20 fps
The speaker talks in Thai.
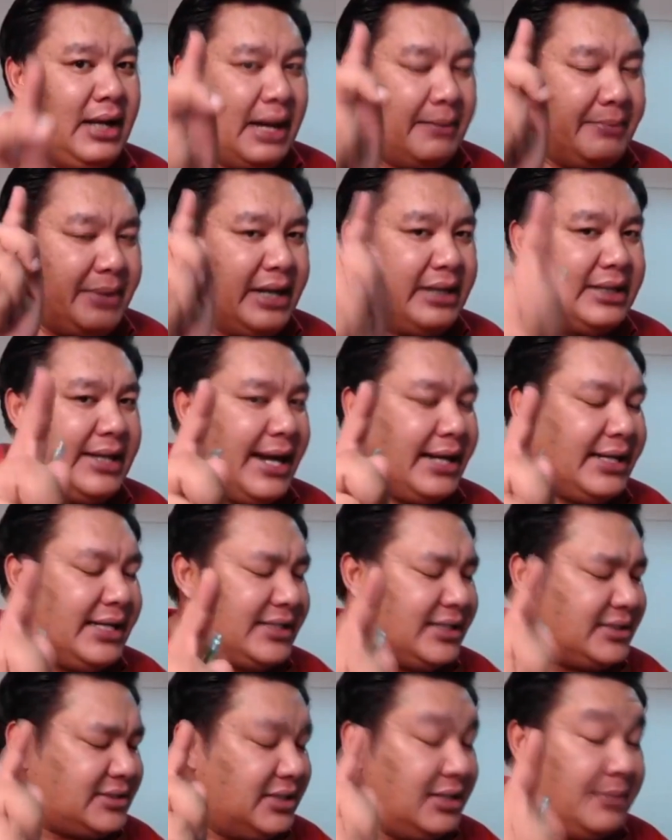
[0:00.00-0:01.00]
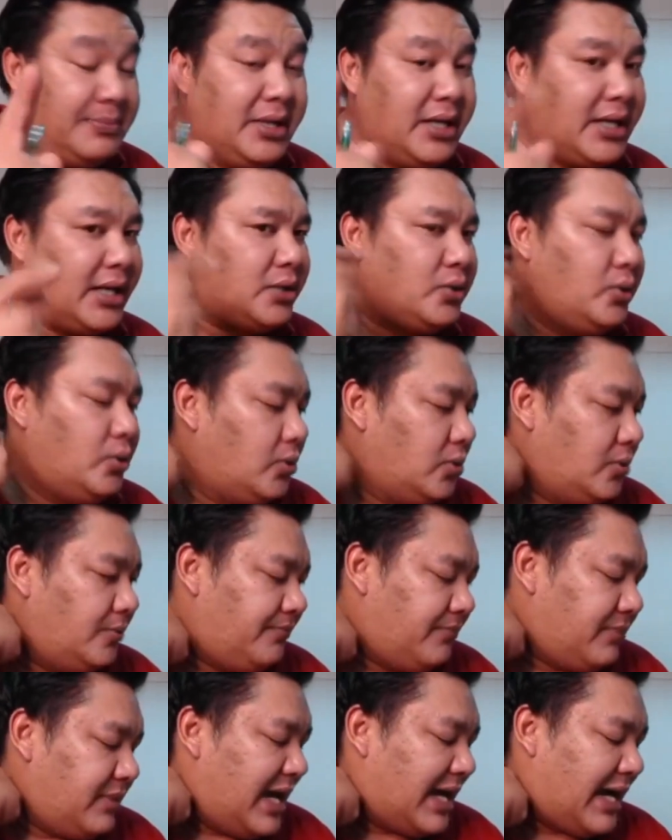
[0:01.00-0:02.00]
อำเภอแรกน่าจะชื่ออำเภอกระทู
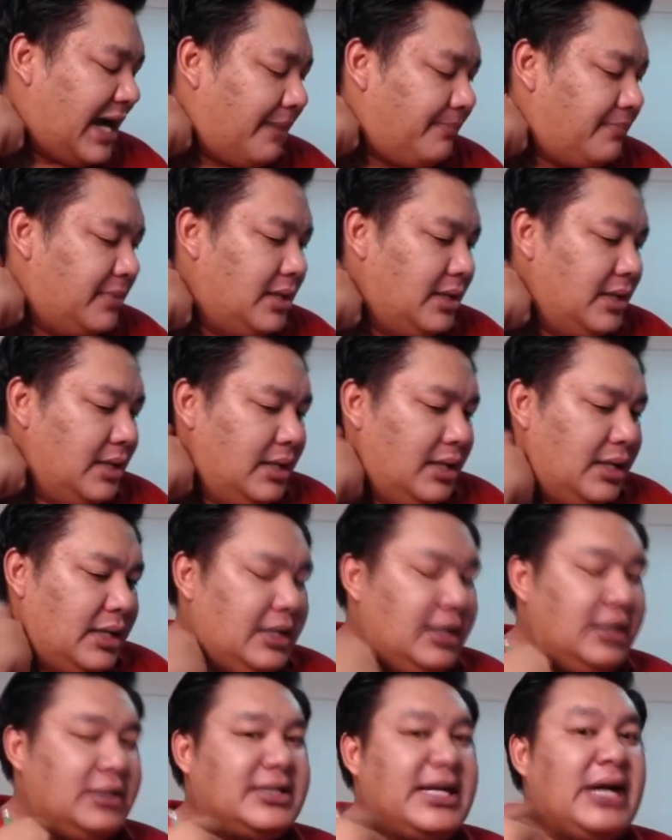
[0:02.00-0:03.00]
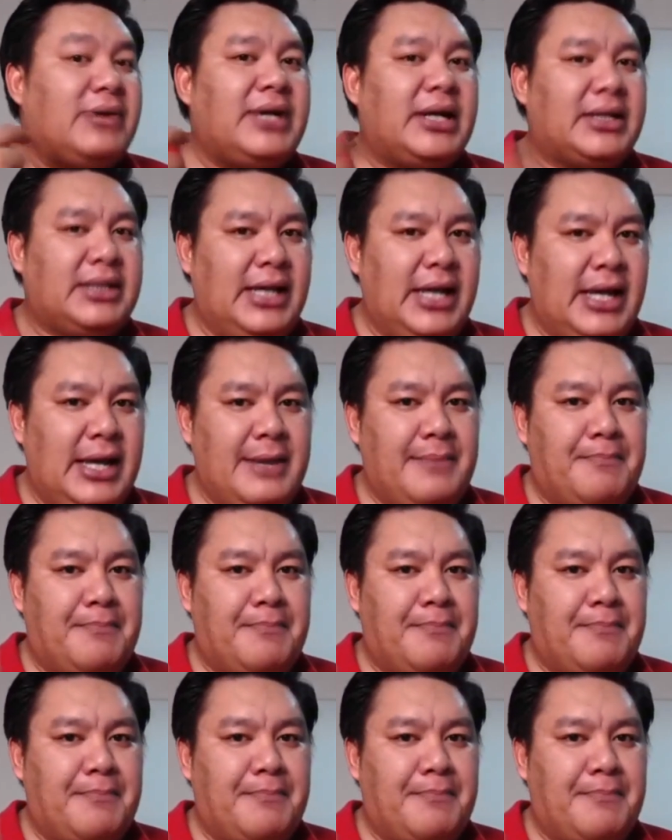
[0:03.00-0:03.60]
นะครับคือเจ้าหน้าที่